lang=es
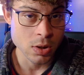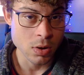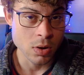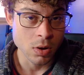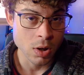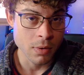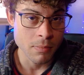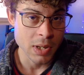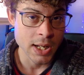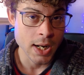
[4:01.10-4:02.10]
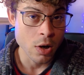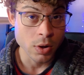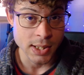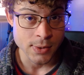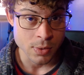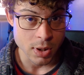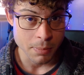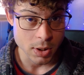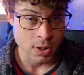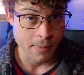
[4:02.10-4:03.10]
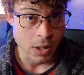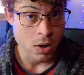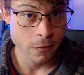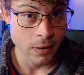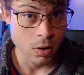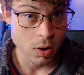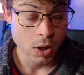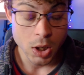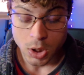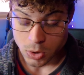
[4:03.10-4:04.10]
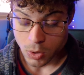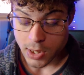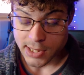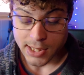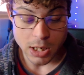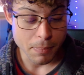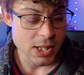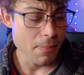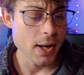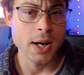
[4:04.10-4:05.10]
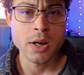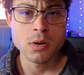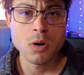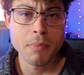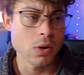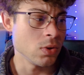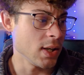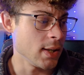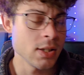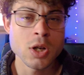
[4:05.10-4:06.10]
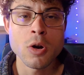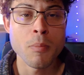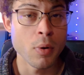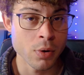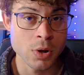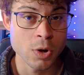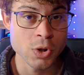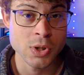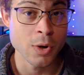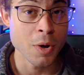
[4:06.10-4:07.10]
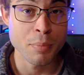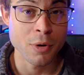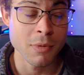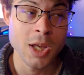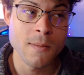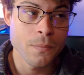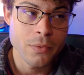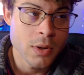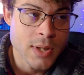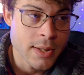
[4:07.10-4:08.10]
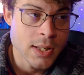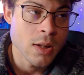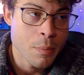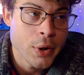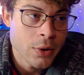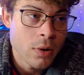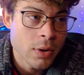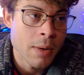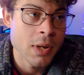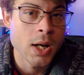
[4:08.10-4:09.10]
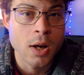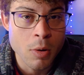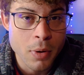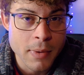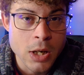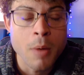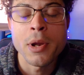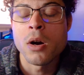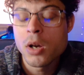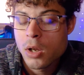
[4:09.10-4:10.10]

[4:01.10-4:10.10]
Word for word: de los que ven mi canal no están suscriptos, hermanos por favor, suscríbanse, en especial para la review, es para ustedes, chicos, por Dios, o sea, no es por mí. O sea, sí, después de todo también háganlo por mí, ¿no? Pero